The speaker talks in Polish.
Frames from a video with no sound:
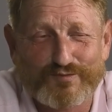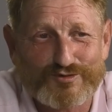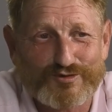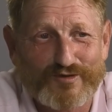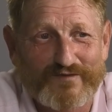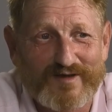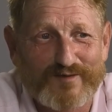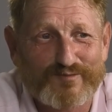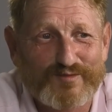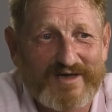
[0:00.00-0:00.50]

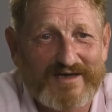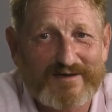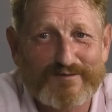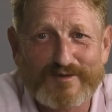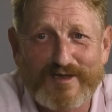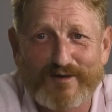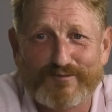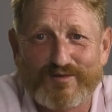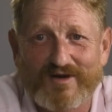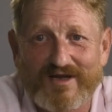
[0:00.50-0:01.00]
Człowiek
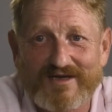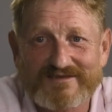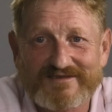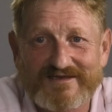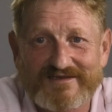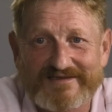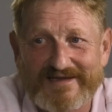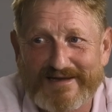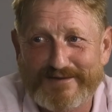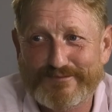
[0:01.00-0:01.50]
pojechał na
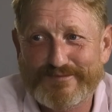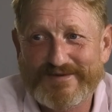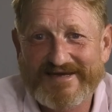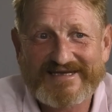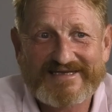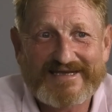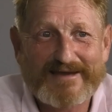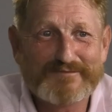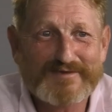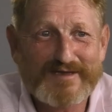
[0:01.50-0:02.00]
plażę, ten
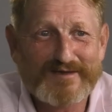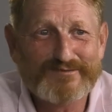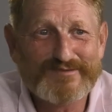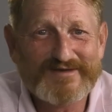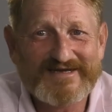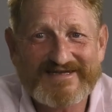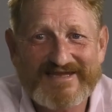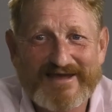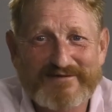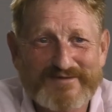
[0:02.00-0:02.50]
byk, tamten
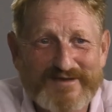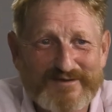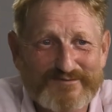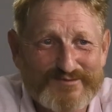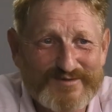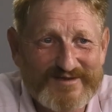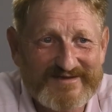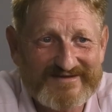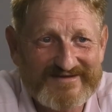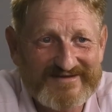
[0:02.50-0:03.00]
byk,
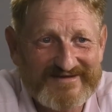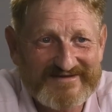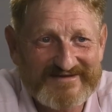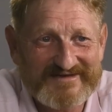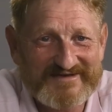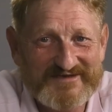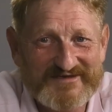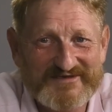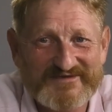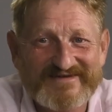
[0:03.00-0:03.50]
tamten byk.
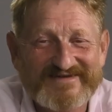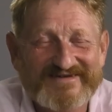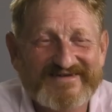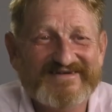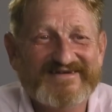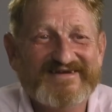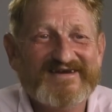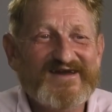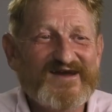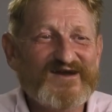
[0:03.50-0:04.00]

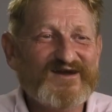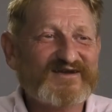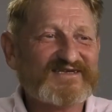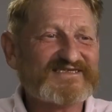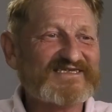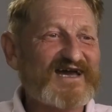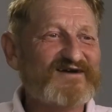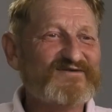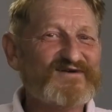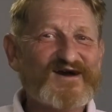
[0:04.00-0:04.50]

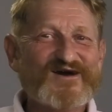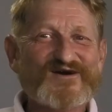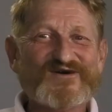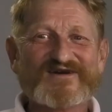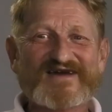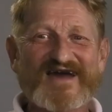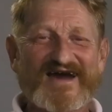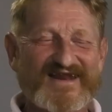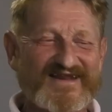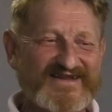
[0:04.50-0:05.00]
Cała
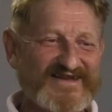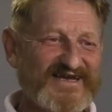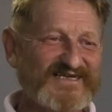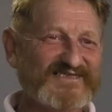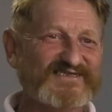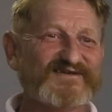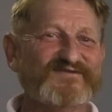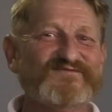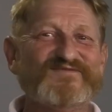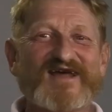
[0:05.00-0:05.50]

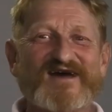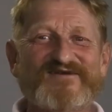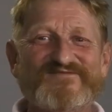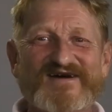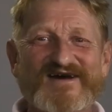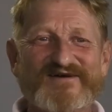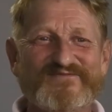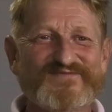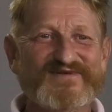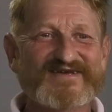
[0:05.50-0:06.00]
ogarna, co
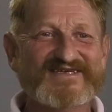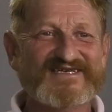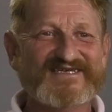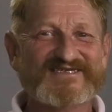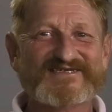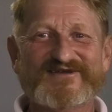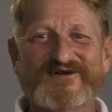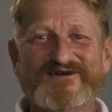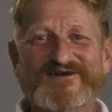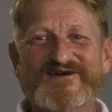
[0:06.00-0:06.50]
brama,
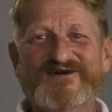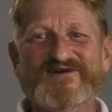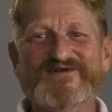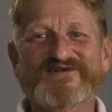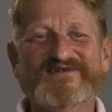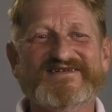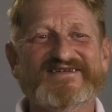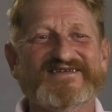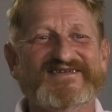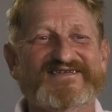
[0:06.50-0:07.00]
byki stoją,
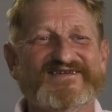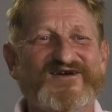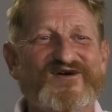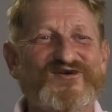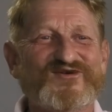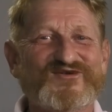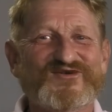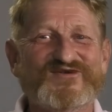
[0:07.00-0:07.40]
w